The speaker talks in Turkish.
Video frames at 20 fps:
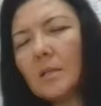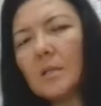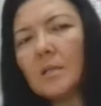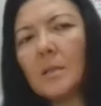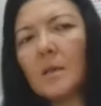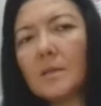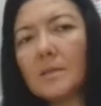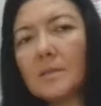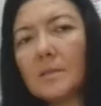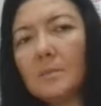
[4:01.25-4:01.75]

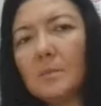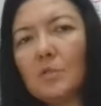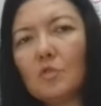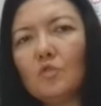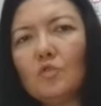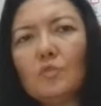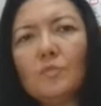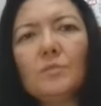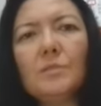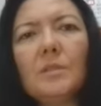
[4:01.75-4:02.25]
halde de, aksi
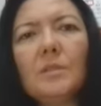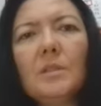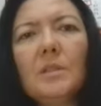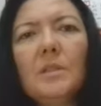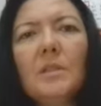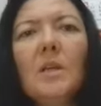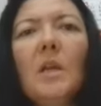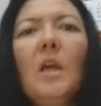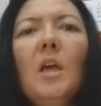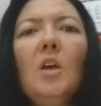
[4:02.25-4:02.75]
bir durumda
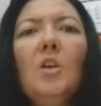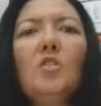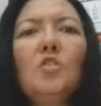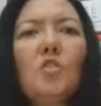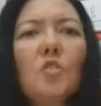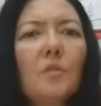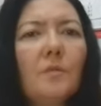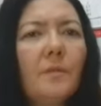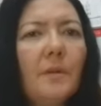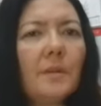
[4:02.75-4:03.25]
da
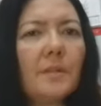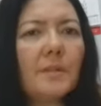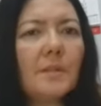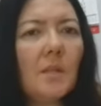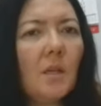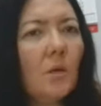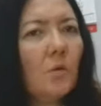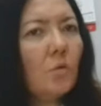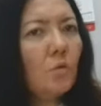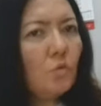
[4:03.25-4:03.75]
çok
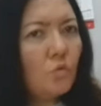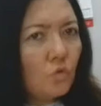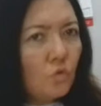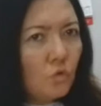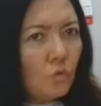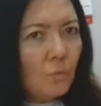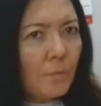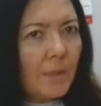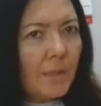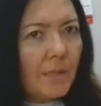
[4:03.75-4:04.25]
fazla
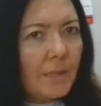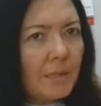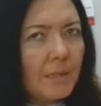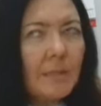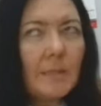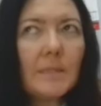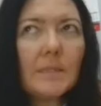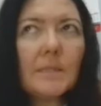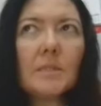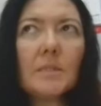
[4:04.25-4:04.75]

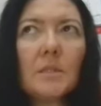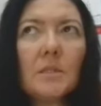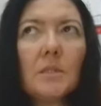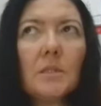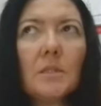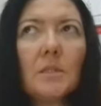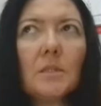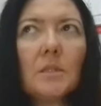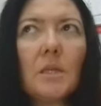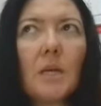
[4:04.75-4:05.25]
üzülmeyiniz.
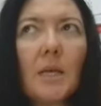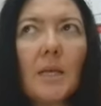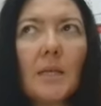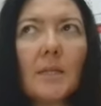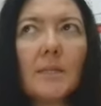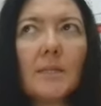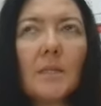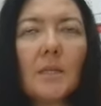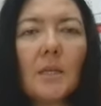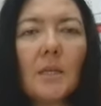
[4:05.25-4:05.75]
E,
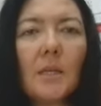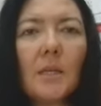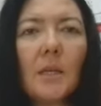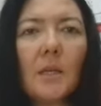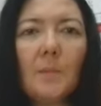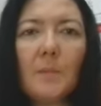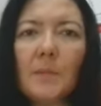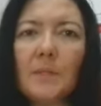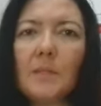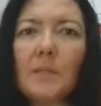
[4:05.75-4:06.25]
hayatta
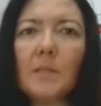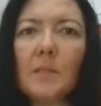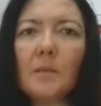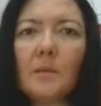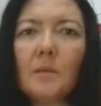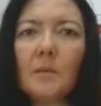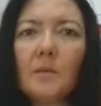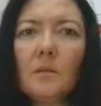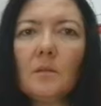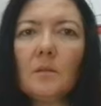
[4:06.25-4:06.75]
elbette
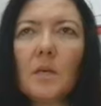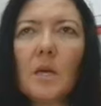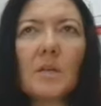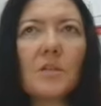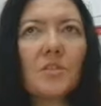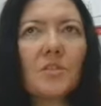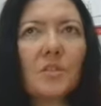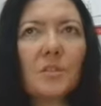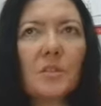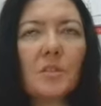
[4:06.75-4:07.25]
ki
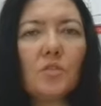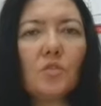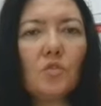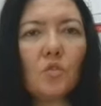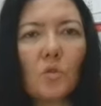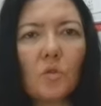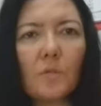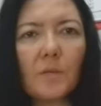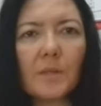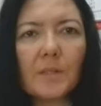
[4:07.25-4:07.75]
karşınıza
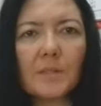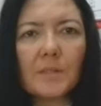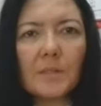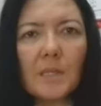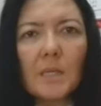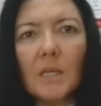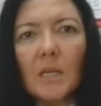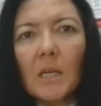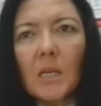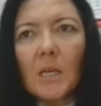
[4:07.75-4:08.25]
çok
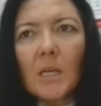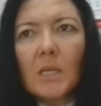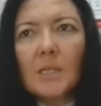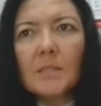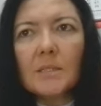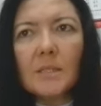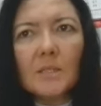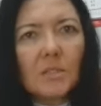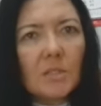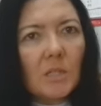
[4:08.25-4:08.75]
fazla
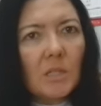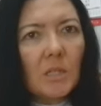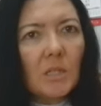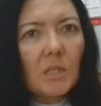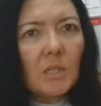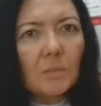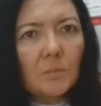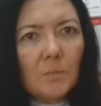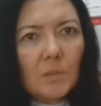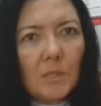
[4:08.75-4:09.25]

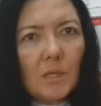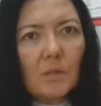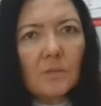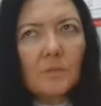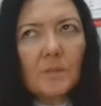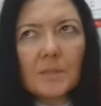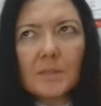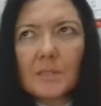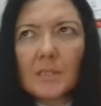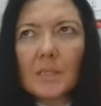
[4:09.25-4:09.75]
seçenek,
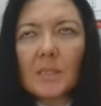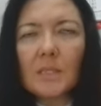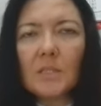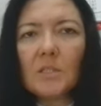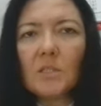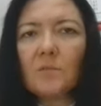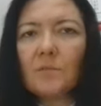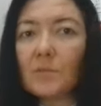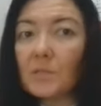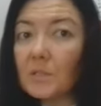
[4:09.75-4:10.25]
imkan
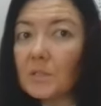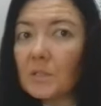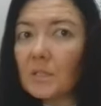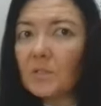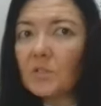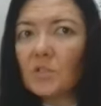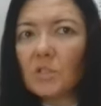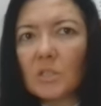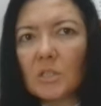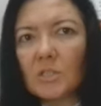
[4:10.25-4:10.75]
vesaire
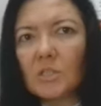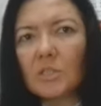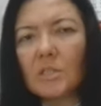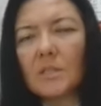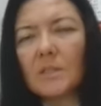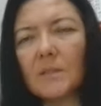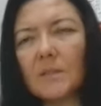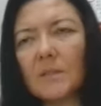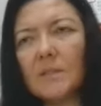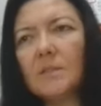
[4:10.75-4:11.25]
fırsat
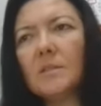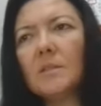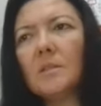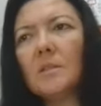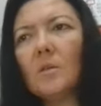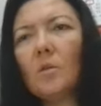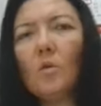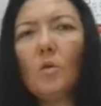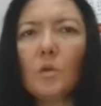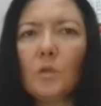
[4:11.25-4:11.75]

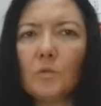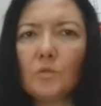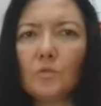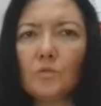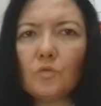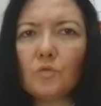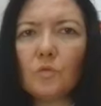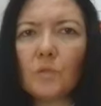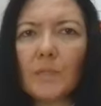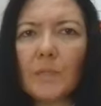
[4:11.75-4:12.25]
çıkacaktır.
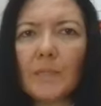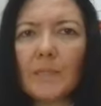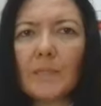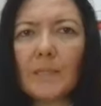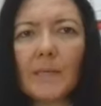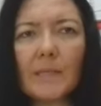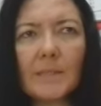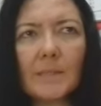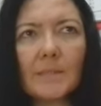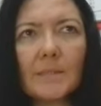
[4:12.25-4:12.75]
Öyle
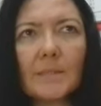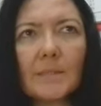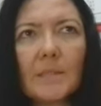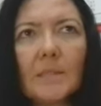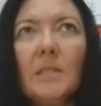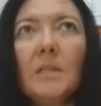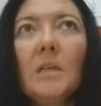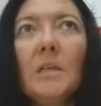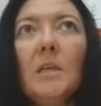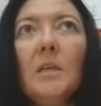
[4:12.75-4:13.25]
düşünerek
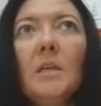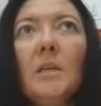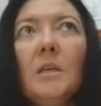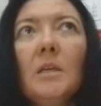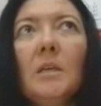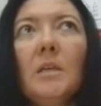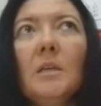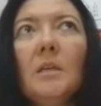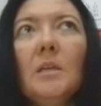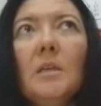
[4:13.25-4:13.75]
kendinizi
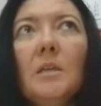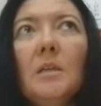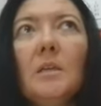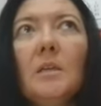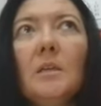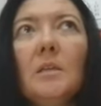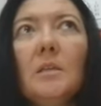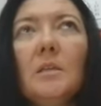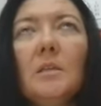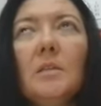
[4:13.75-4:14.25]

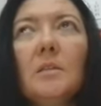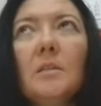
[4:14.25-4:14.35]
e,